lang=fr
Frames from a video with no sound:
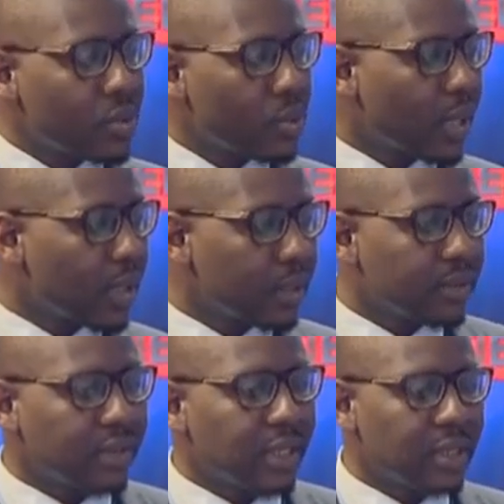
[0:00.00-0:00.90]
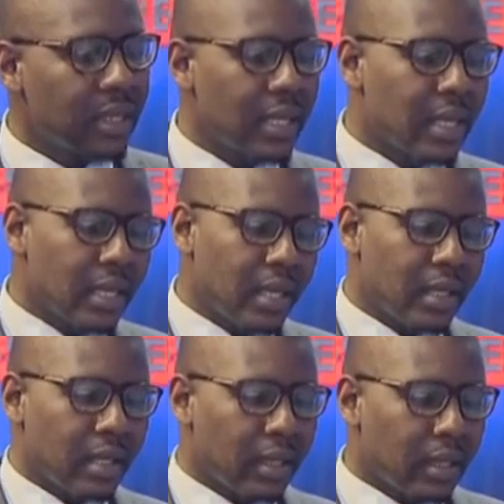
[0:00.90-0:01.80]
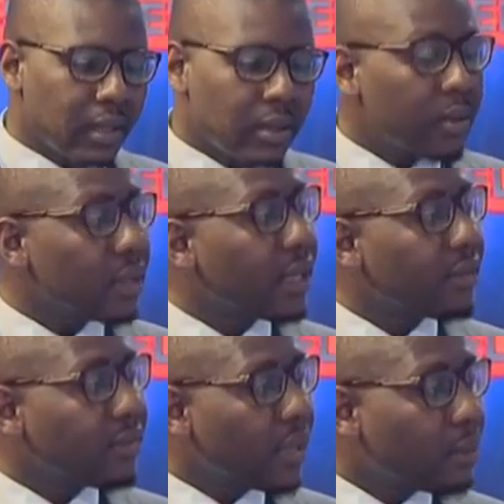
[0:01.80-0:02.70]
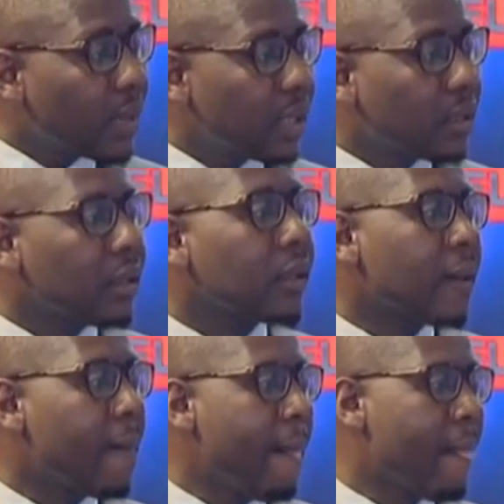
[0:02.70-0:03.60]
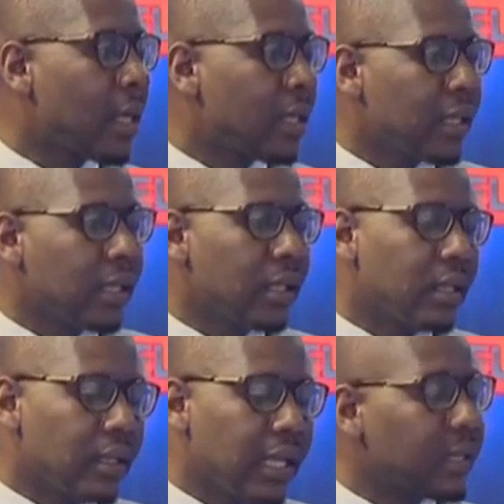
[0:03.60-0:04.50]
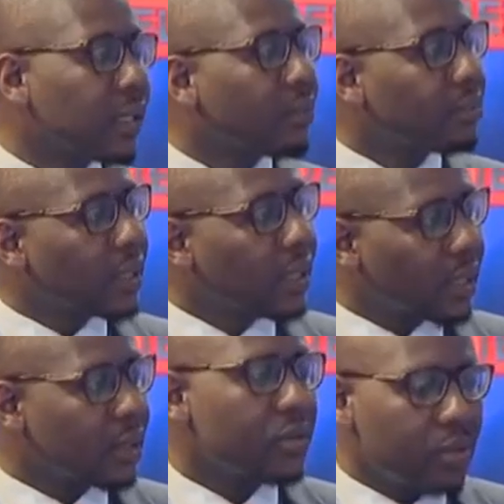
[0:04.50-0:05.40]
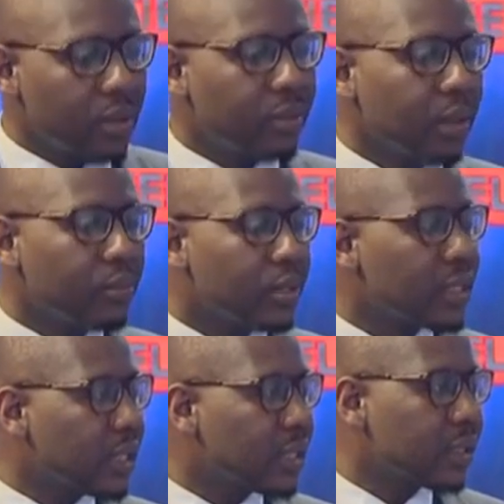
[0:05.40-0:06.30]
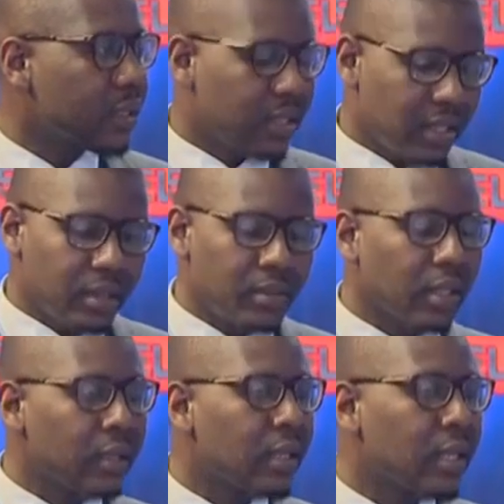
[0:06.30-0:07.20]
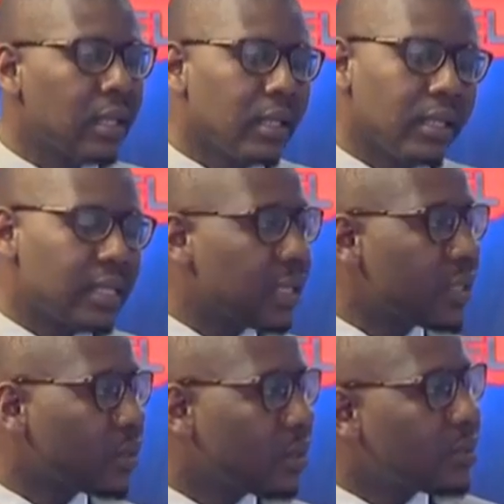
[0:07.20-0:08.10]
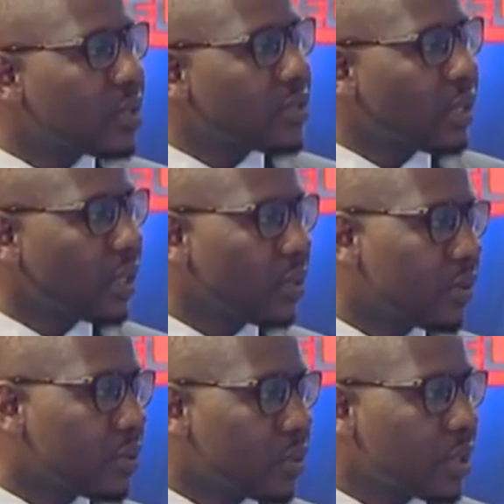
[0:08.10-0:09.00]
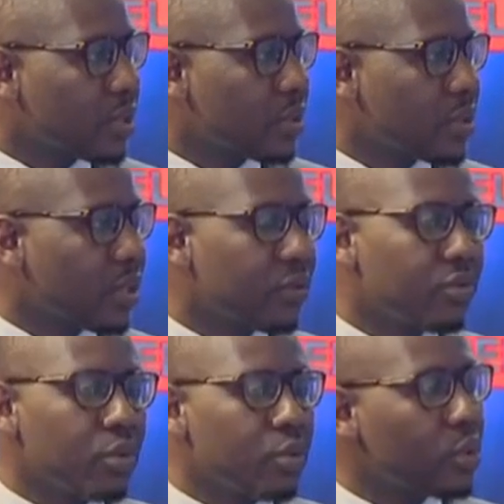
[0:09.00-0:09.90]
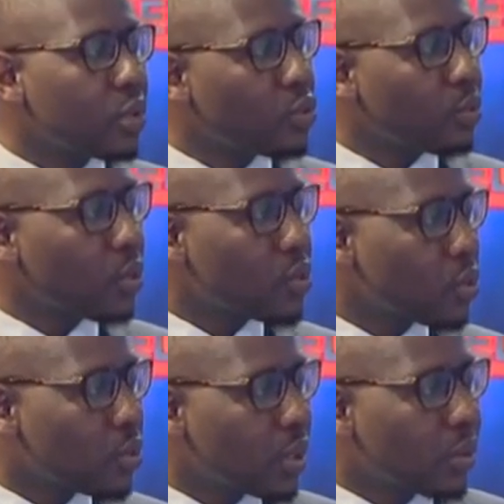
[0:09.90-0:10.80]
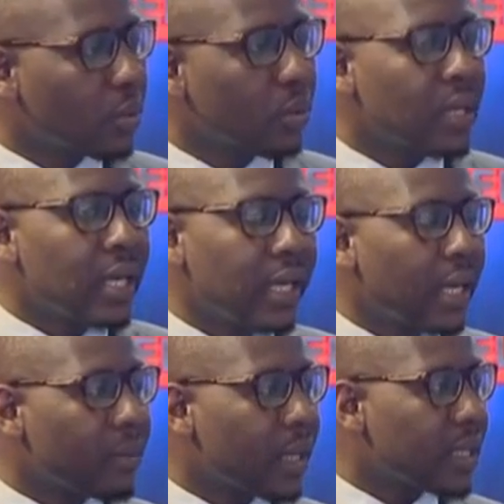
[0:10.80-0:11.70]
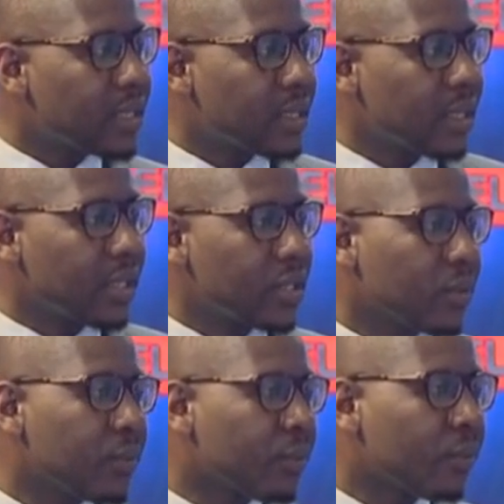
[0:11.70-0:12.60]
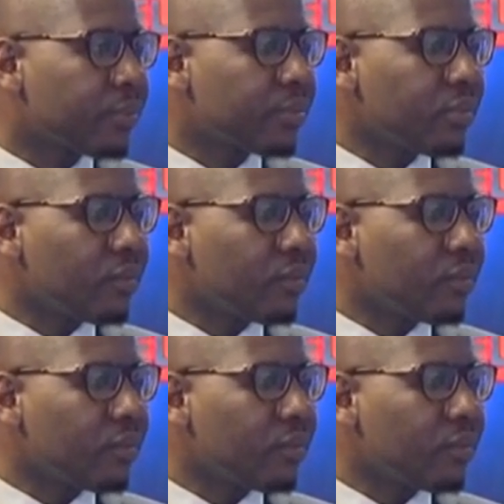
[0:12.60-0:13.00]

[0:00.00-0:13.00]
Une histoire en fait euh, dont les faits marquants euh, peut-être sur le plan politique, je dis bien, des élections de 1988. Nous avons vu tous les soubresauts qui ont émaillé ces élections.